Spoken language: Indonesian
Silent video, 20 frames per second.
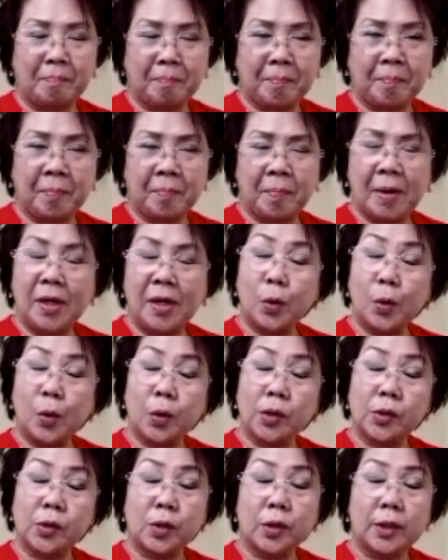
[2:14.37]

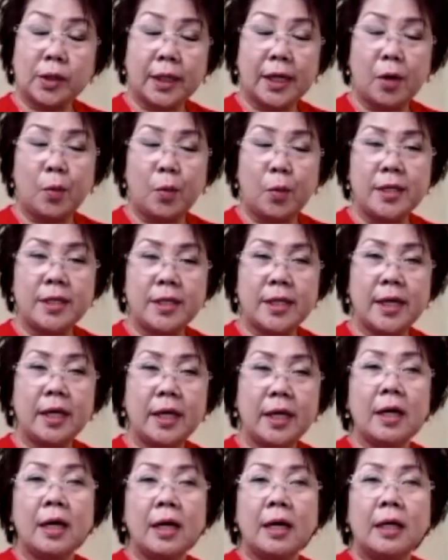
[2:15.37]
pengurus studi
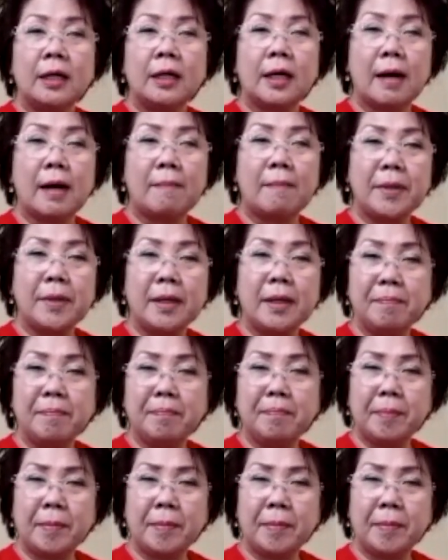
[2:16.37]
GWJ, kami